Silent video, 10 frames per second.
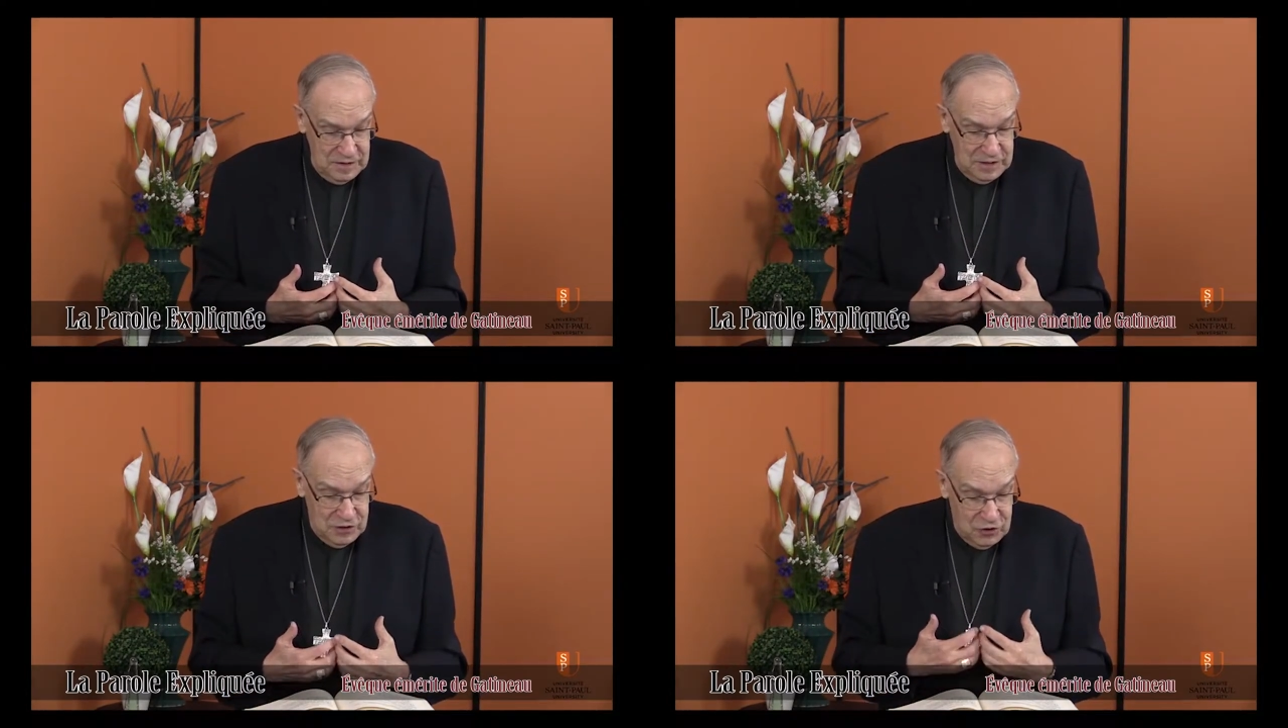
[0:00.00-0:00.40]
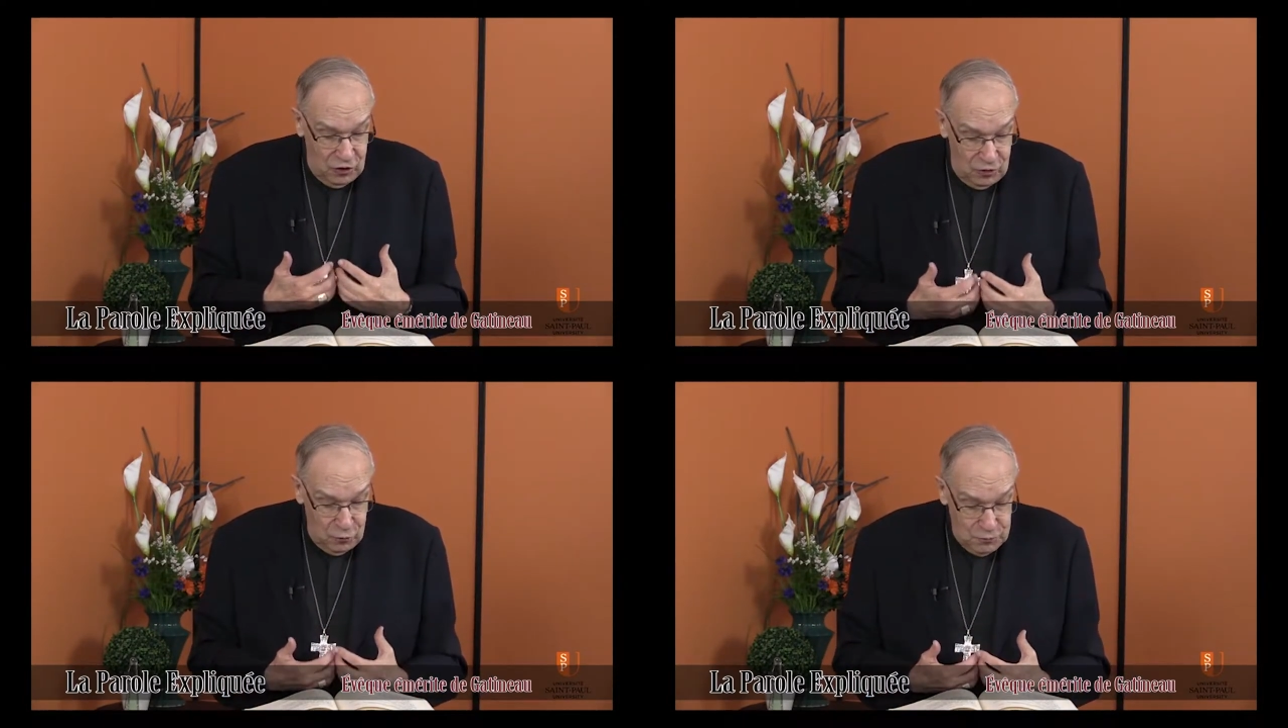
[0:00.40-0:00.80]
Il
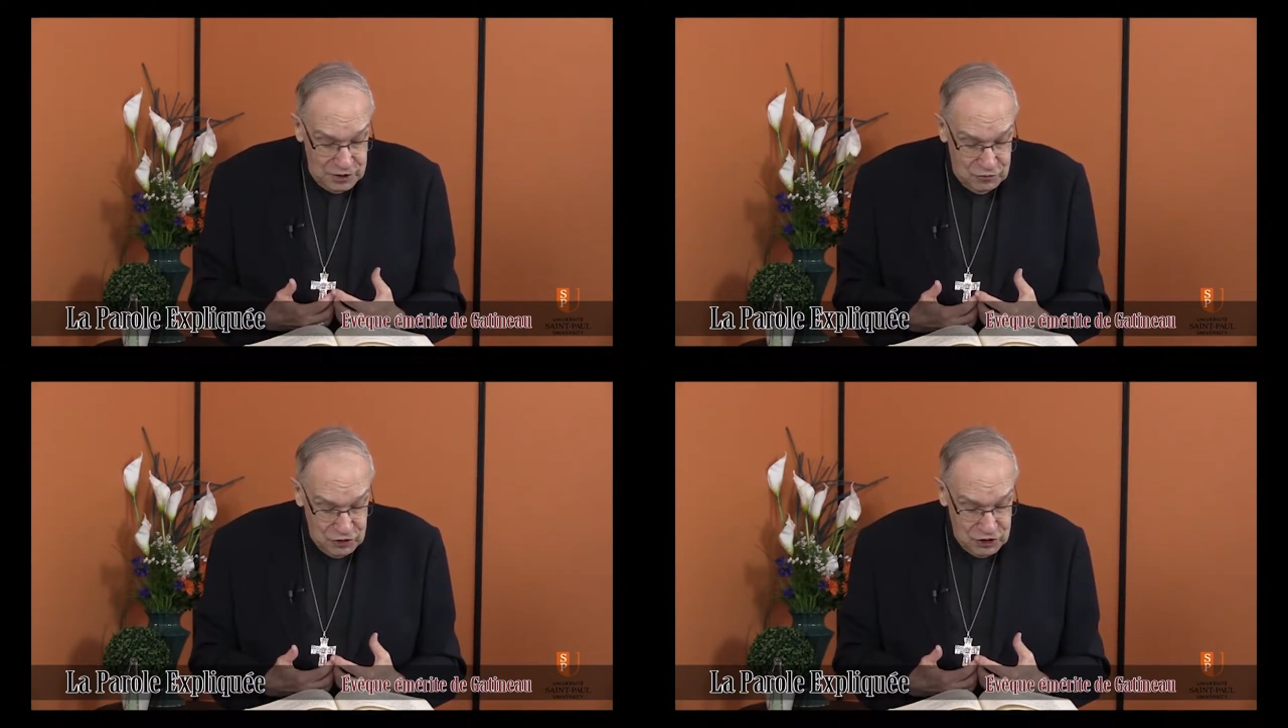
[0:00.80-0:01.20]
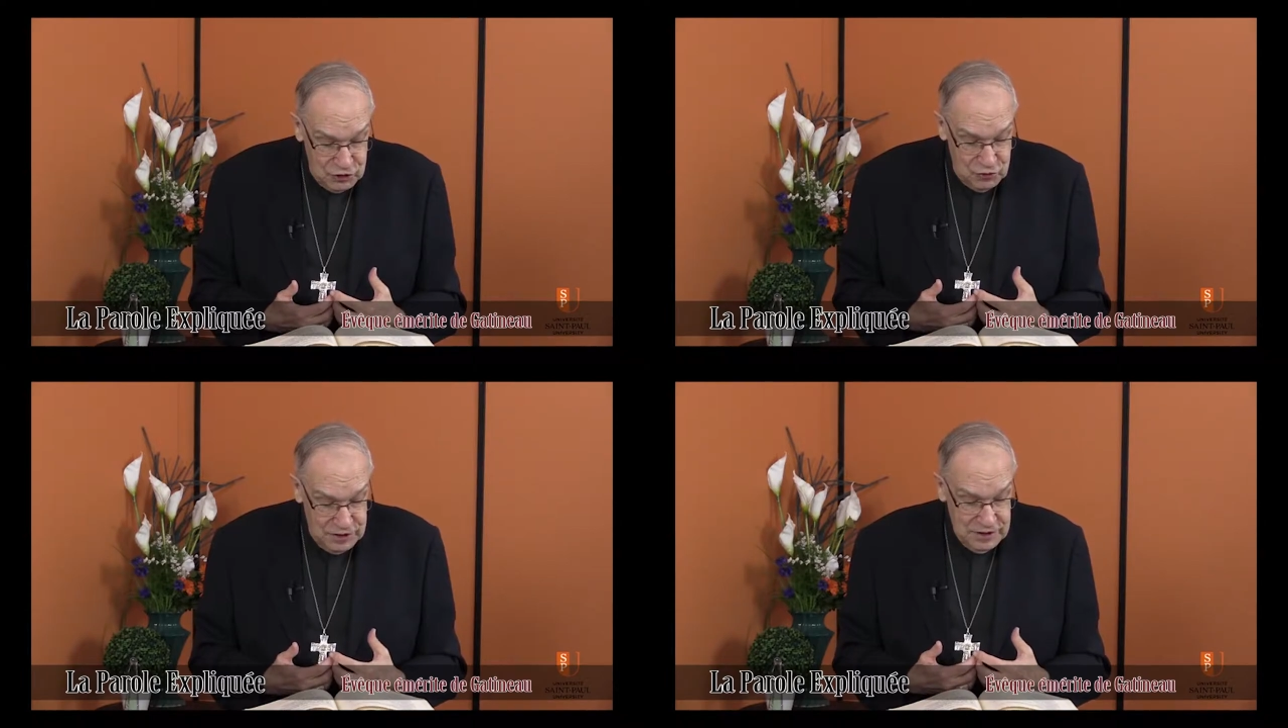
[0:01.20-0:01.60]
tombe aux pieds de
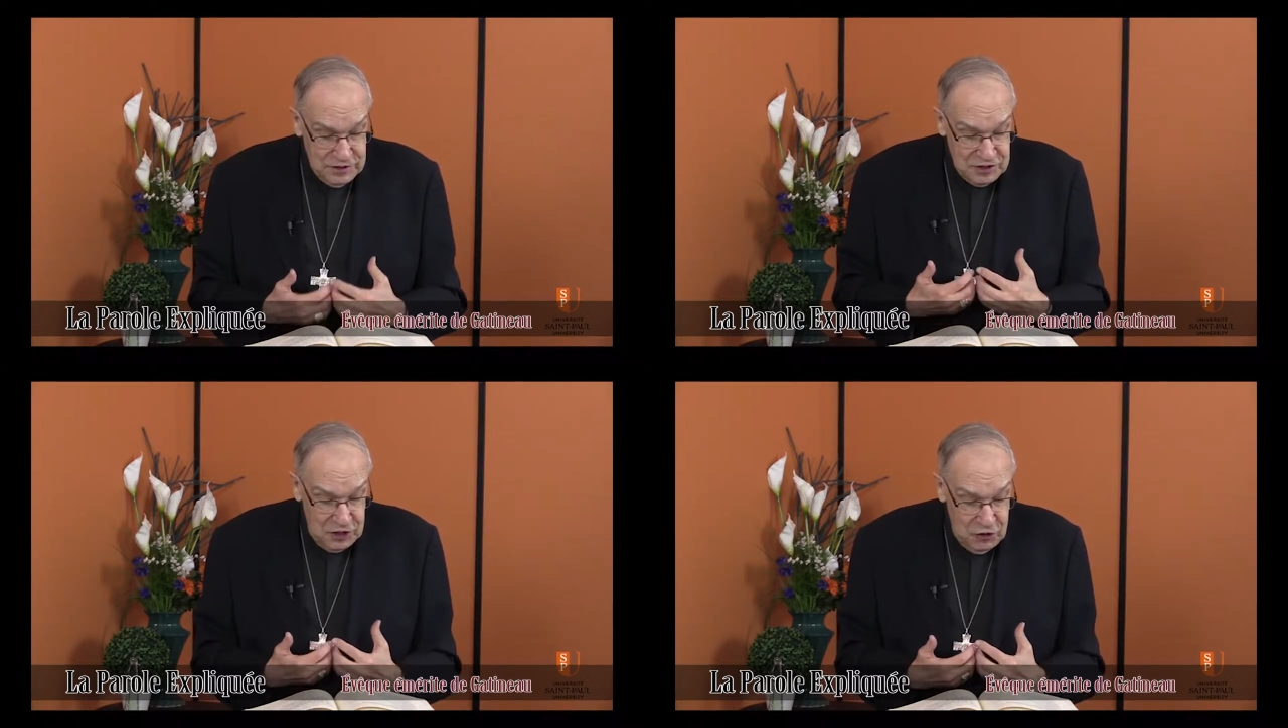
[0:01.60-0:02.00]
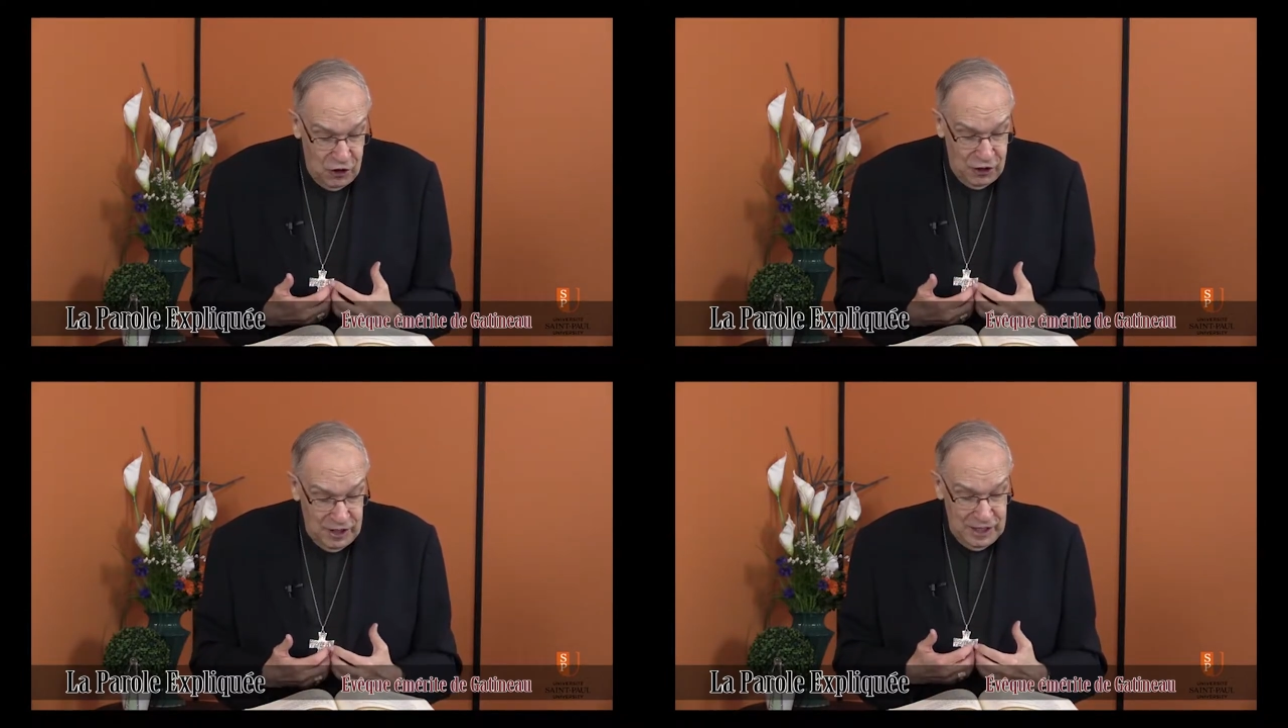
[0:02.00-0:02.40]
Jésus en disant,
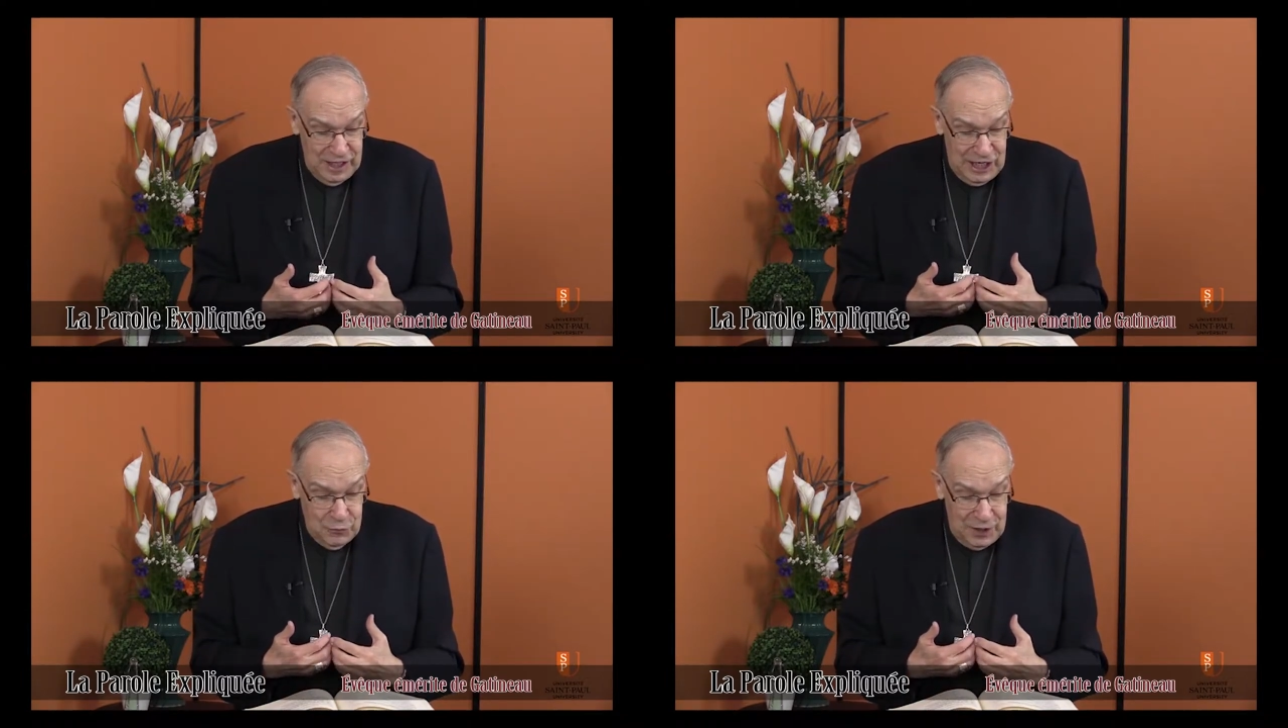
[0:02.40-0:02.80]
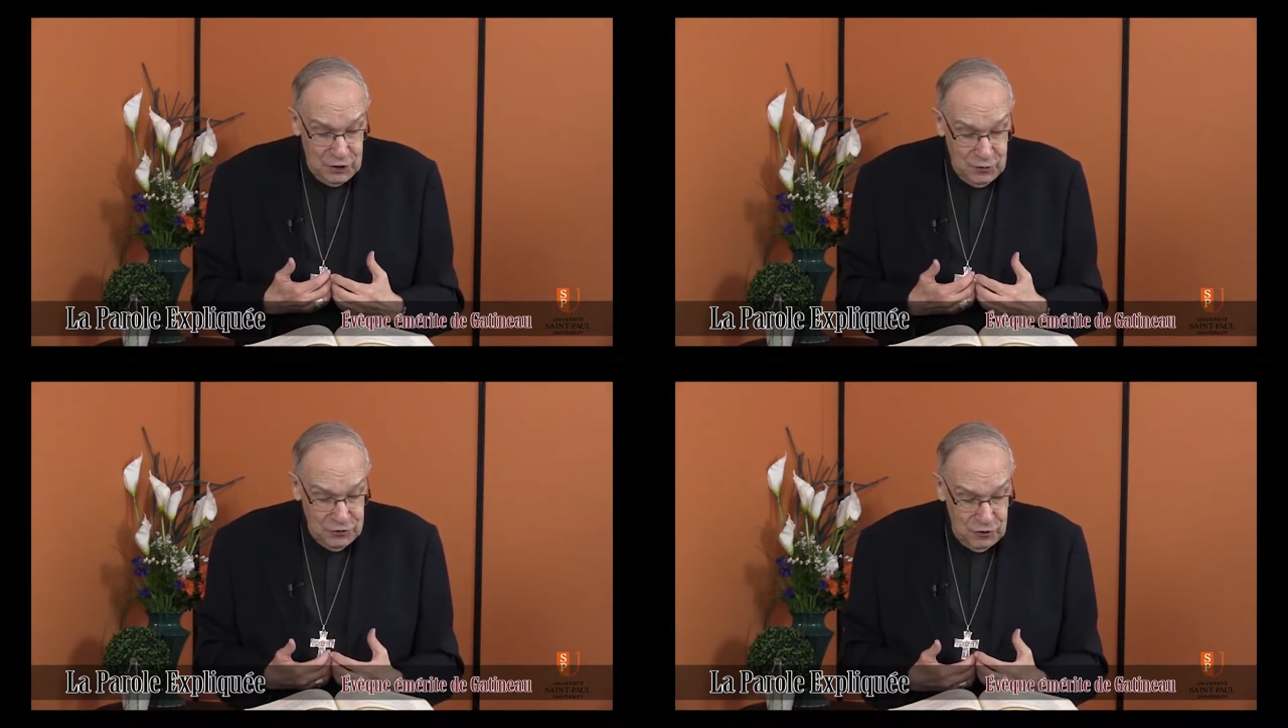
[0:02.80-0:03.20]
Seigneur,
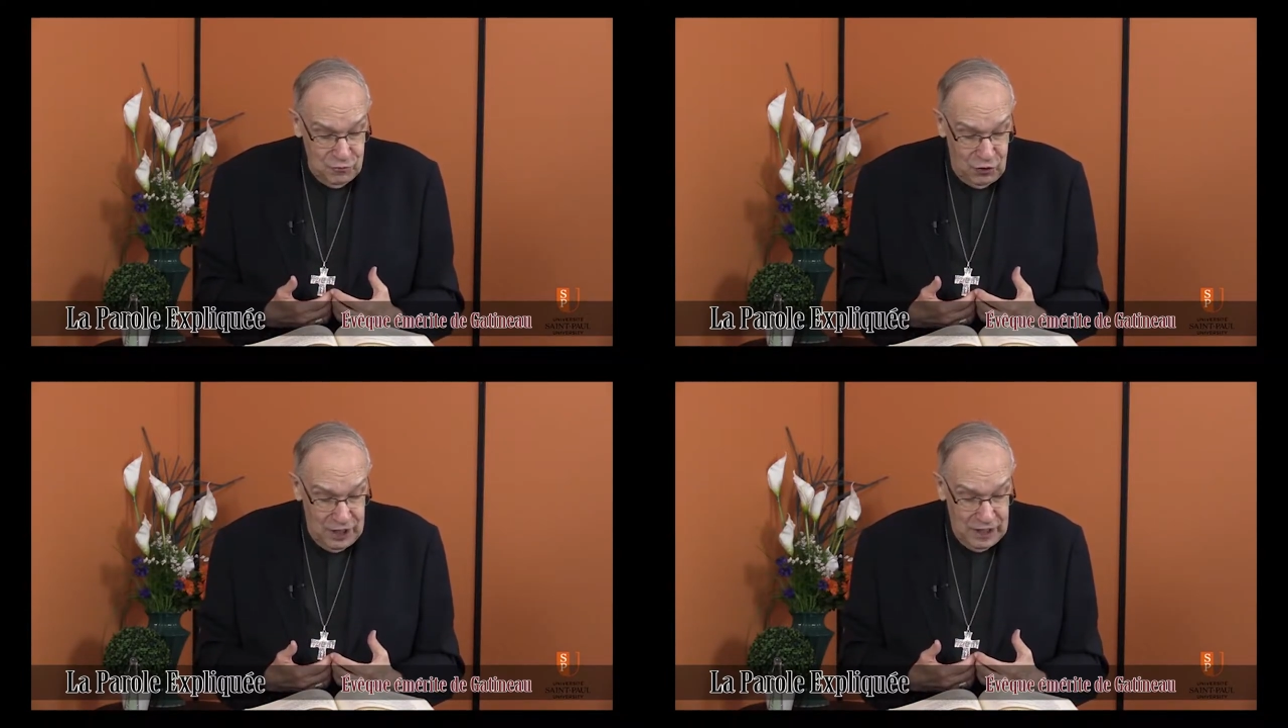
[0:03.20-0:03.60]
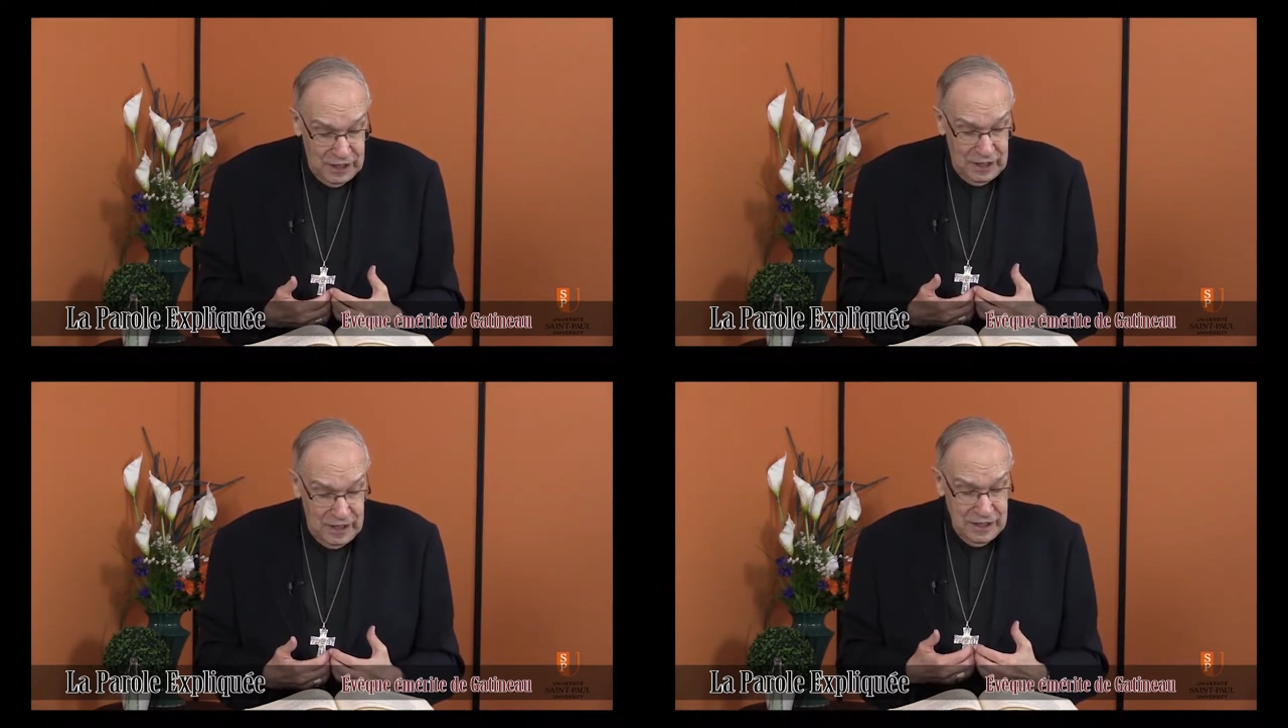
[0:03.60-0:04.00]
éloigne-toi de moi,